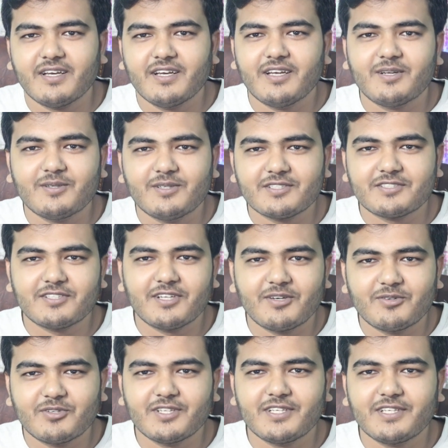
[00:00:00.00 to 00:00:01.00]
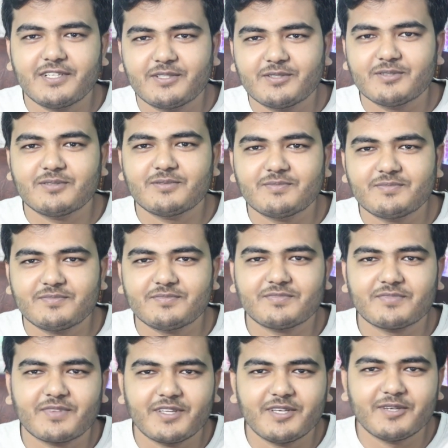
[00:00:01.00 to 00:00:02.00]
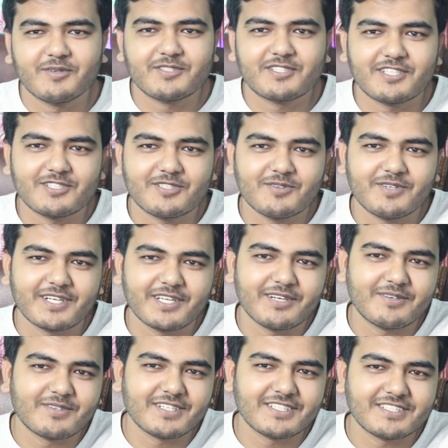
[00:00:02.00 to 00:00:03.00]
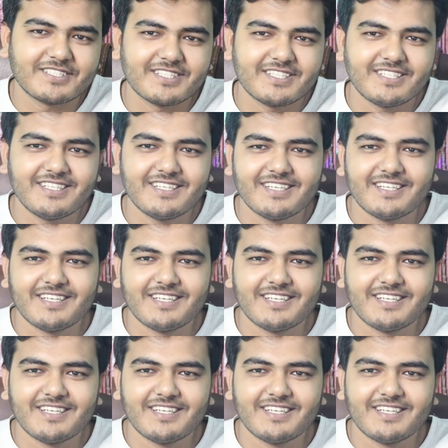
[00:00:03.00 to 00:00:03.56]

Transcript: হ্যালো আসসালামু আলাইকুম কি অবস্থা সবার কেমন আছেন